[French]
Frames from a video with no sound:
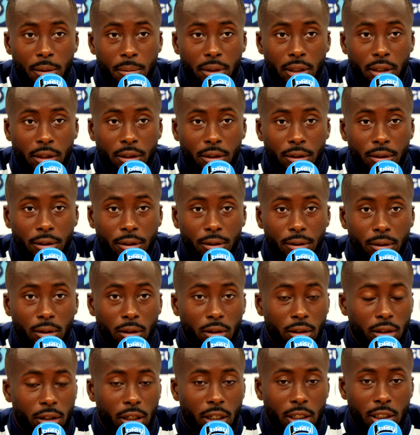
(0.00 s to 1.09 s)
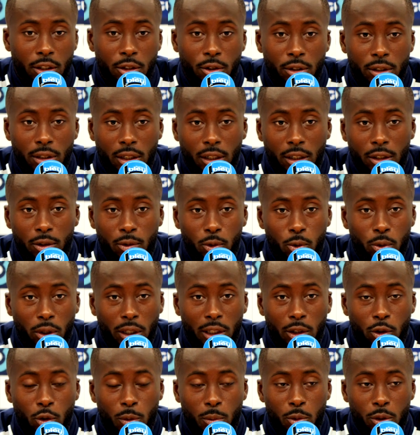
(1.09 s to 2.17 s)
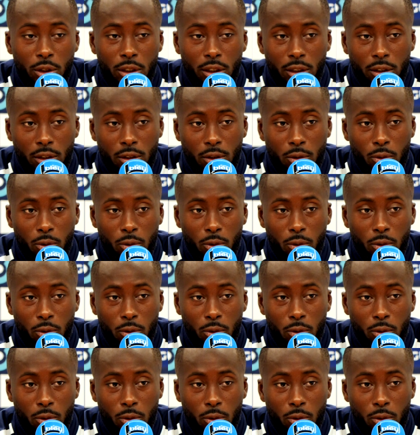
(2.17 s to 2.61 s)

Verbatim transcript: mais la Ligue 2, ça a toujours été homogène.